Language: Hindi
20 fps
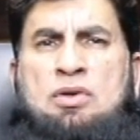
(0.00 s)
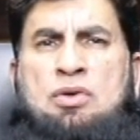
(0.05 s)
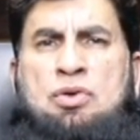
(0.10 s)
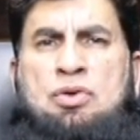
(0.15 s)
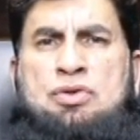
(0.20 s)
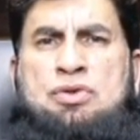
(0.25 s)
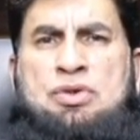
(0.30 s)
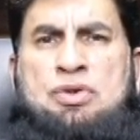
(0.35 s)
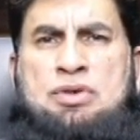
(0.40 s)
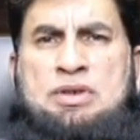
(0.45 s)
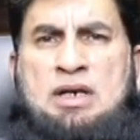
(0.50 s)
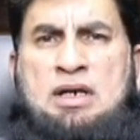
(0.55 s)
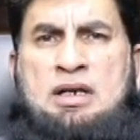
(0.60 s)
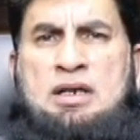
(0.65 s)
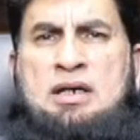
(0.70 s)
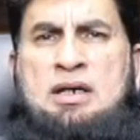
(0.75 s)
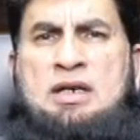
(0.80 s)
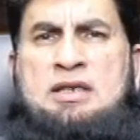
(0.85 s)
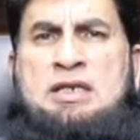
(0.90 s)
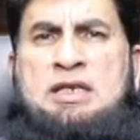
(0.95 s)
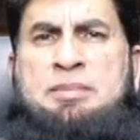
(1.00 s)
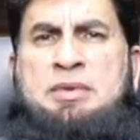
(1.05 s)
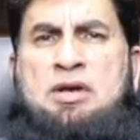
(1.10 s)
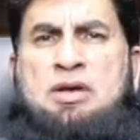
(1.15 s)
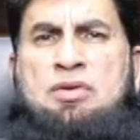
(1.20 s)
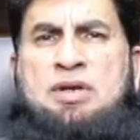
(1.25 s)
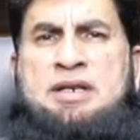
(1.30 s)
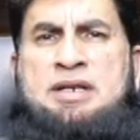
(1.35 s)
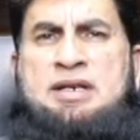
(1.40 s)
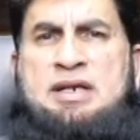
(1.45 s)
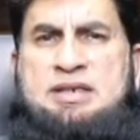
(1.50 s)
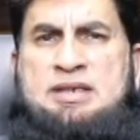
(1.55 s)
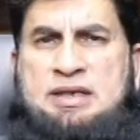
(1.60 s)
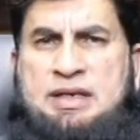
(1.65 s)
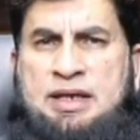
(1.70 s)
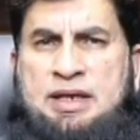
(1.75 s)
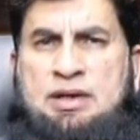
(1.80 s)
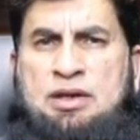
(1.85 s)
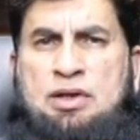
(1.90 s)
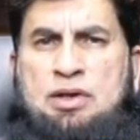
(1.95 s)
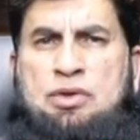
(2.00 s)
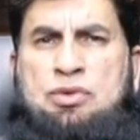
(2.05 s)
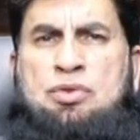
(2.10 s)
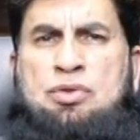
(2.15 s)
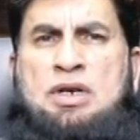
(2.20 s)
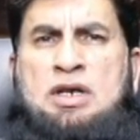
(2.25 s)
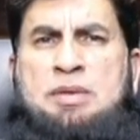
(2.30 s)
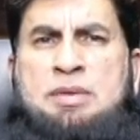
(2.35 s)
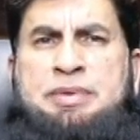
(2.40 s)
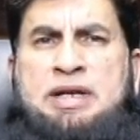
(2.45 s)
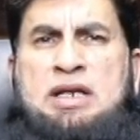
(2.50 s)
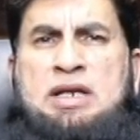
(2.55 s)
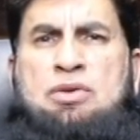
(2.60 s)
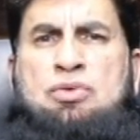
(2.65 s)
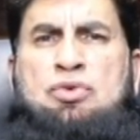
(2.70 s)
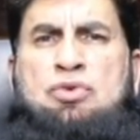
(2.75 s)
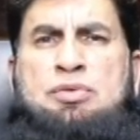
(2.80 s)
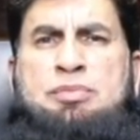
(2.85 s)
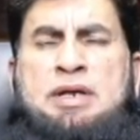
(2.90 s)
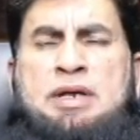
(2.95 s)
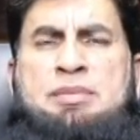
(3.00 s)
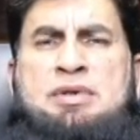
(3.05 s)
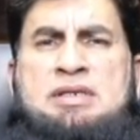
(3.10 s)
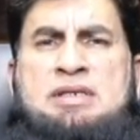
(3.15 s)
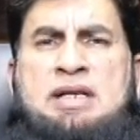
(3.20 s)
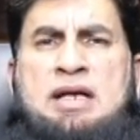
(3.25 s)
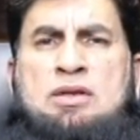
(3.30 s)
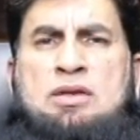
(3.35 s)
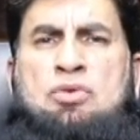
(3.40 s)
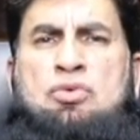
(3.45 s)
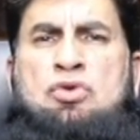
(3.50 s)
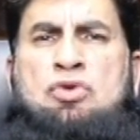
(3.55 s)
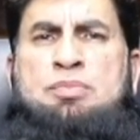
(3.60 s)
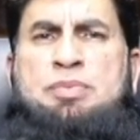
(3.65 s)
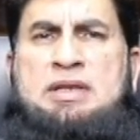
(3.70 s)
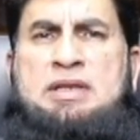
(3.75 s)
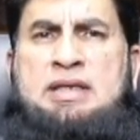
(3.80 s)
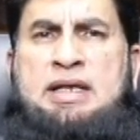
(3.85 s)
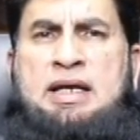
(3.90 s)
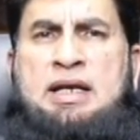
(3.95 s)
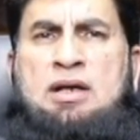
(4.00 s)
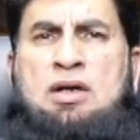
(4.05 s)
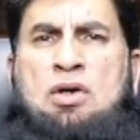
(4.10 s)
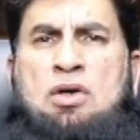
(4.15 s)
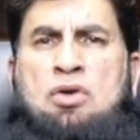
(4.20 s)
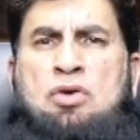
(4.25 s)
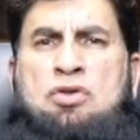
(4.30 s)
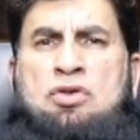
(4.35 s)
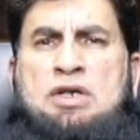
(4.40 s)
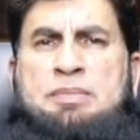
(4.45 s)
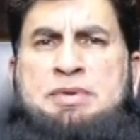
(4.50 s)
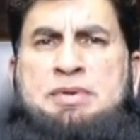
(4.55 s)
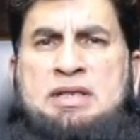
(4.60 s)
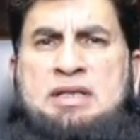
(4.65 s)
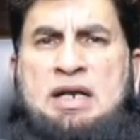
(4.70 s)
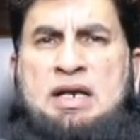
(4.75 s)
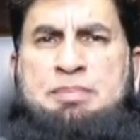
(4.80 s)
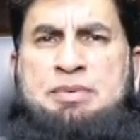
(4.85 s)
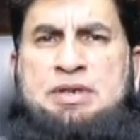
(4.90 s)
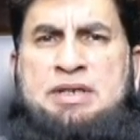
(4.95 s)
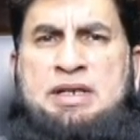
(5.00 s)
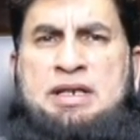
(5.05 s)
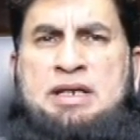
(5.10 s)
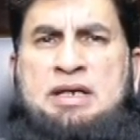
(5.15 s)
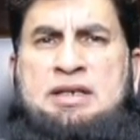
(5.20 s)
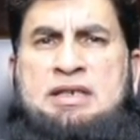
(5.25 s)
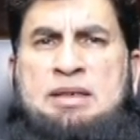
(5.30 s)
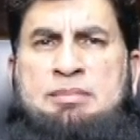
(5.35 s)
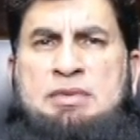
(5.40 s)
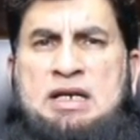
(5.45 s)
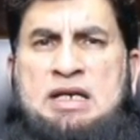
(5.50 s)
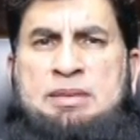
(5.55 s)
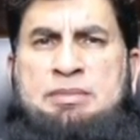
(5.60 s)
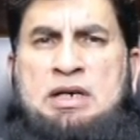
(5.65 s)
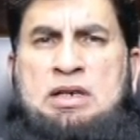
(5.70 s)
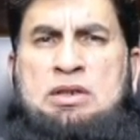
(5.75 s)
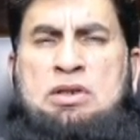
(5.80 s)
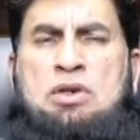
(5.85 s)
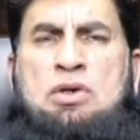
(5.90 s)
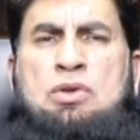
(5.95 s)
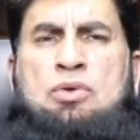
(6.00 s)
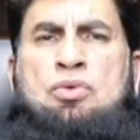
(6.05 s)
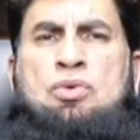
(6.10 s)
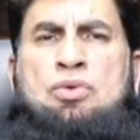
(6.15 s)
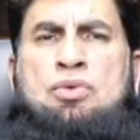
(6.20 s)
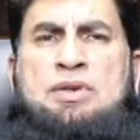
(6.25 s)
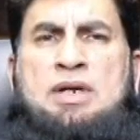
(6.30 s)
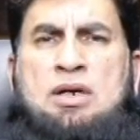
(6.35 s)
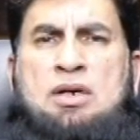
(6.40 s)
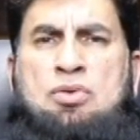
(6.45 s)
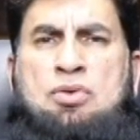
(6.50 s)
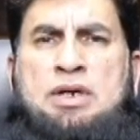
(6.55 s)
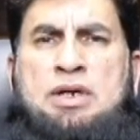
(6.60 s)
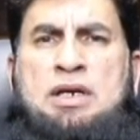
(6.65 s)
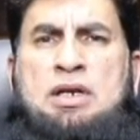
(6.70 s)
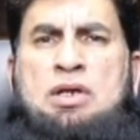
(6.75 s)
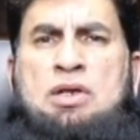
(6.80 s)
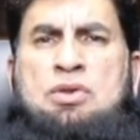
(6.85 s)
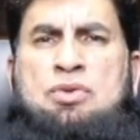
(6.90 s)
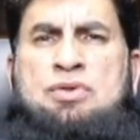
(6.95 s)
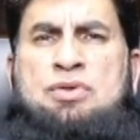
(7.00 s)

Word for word: कोलेस्ट्रोल का हजामा कराया जा सके क्योंकि अगर पहले ही खून में मसला है तो खून पतला है और कपिंग थेरापी यानी हजामा के बाद खून न रुके